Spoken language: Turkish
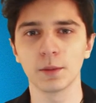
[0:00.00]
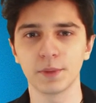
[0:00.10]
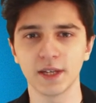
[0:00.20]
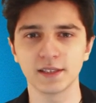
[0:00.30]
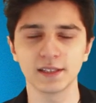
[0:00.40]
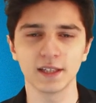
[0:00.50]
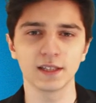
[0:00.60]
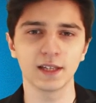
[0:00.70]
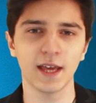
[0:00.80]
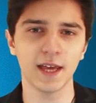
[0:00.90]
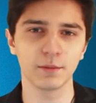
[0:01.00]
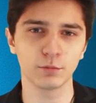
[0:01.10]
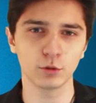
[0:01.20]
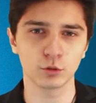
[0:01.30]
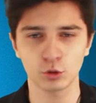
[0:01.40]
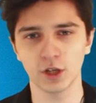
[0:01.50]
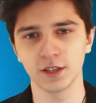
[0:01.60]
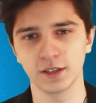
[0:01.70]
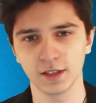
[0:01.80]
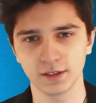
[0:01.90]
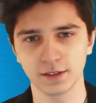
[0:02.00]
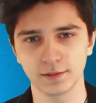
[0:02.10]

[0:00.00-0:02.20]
Brezilya'nın en büyük su kaydırağıdır.